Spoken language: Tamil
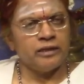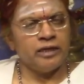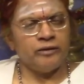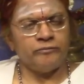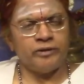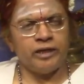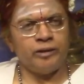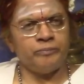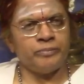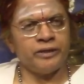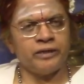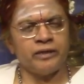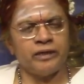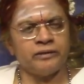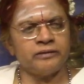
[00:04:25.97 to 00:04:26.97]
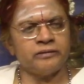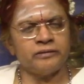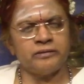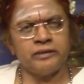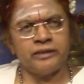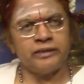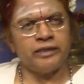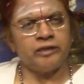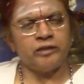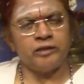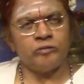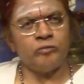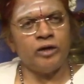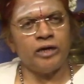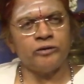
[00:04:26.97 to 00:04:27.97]
என் வினைப்பையன் அது இதுன்னு என்னை
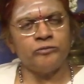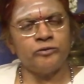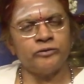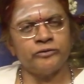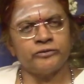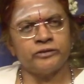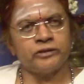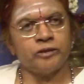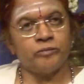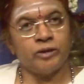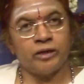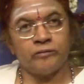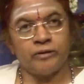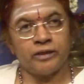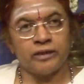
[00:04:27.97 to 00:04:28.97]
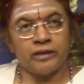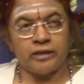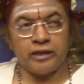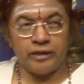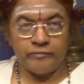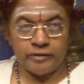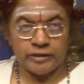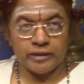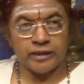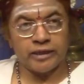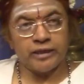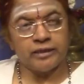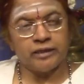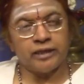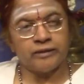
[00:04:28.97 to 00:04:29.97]
என்னென்னமோ அனுபவிக்க வச்சுட்ட பகவானே இறைவன்கிட்ட
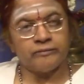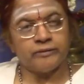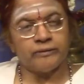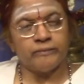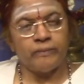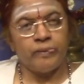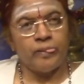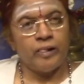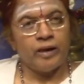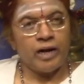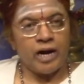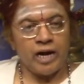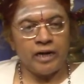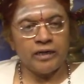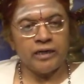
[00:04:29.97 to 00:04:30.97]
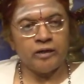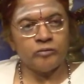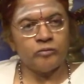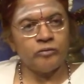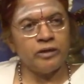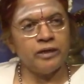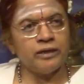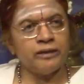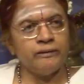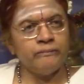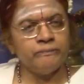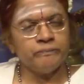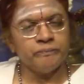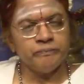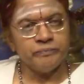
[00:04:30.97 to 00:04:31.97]
கேட்குறாரு அவர் ஆனால் கூட
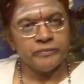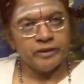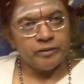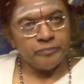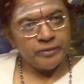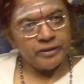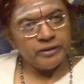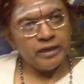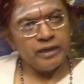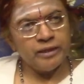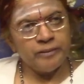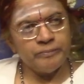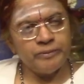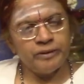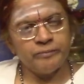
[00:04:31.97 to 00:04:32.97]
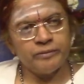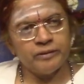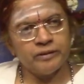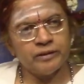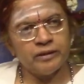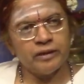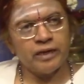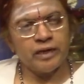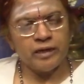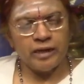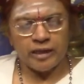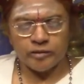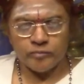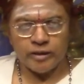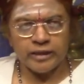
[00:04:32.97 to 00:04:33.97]
இந்த பெண்கள் எப்படி இப்படி இருக்கிறாங்களோ
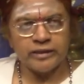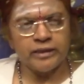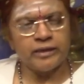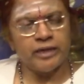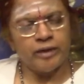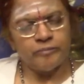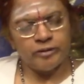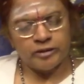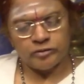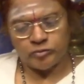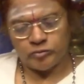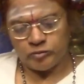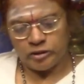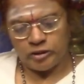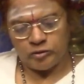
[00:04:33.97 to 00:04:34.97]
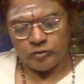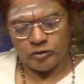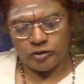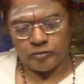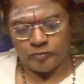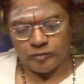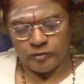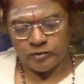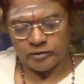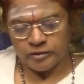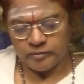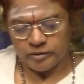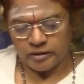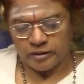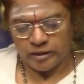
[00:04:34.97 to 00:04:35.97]
அது மாதிரி தான் என் மனசும் உன்னை நோக்கி போகுது
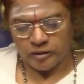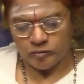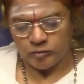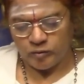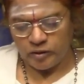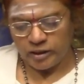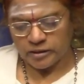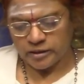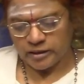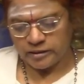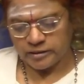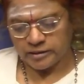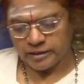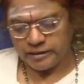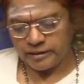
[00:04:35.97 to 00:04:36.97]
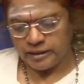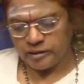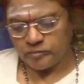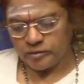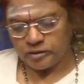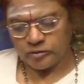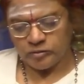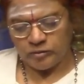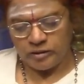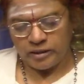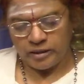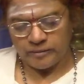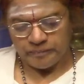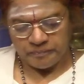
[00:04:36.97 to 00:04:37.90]
அப்படிங்கிறார் ஊடற்கண் சென்றேன் மன் தோழிய